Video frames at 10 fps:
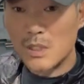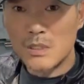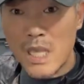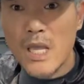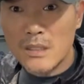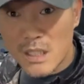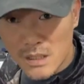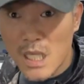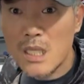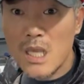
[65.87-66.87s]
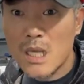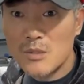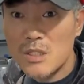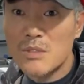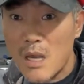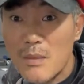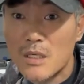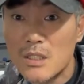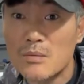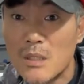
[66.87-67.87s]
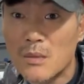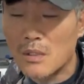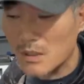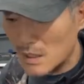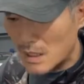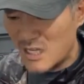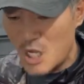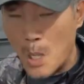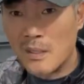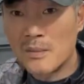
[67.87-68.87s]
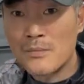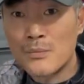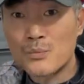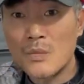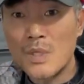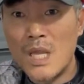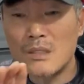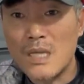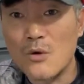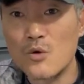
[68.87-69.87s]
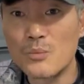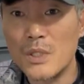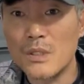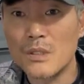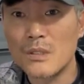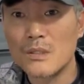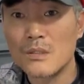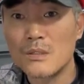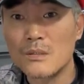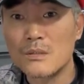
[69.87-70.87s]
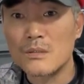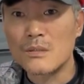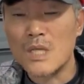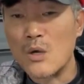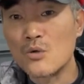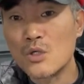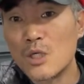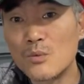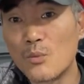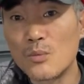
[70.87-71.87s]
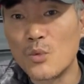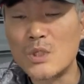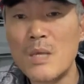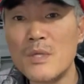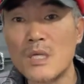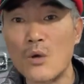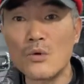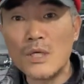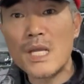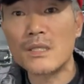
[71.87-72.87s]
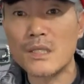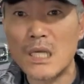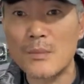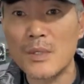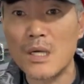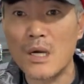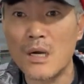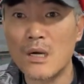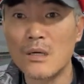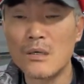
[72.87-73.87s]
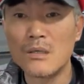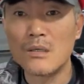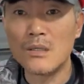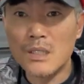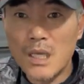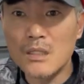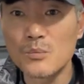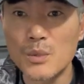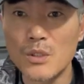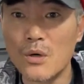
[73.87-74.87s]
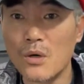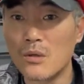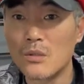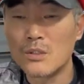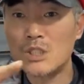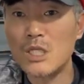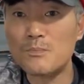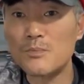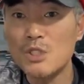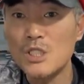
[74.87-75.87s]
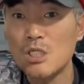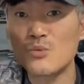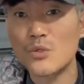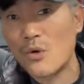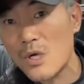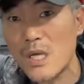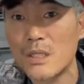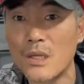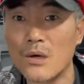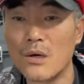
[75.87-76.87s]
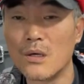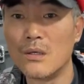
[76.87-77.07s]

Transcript: 새, 새, 기계값 23만원 23만원 거기다가 헤드 가공비 가공 여러분 뭐, 못하면 가공 어려야 될 거 아닙니까 어려야 하는 비용 칩 이식해서 위로 올려야 돼요